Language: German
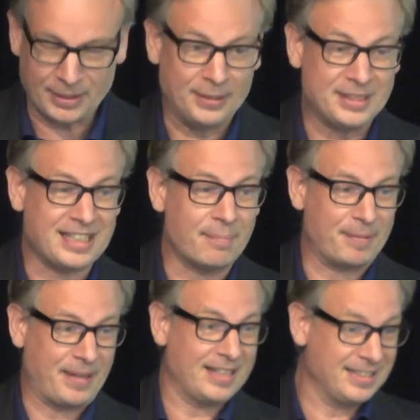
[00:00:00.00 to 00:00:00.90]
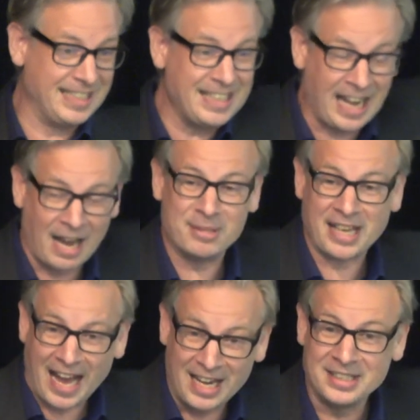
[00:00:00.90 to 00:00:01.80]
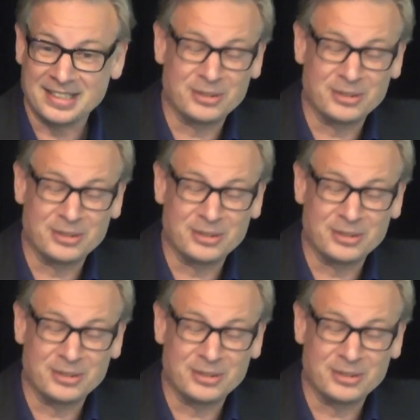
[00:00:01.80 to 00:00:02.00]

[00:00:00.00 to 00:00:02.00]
Und ich habe die habe ich alle,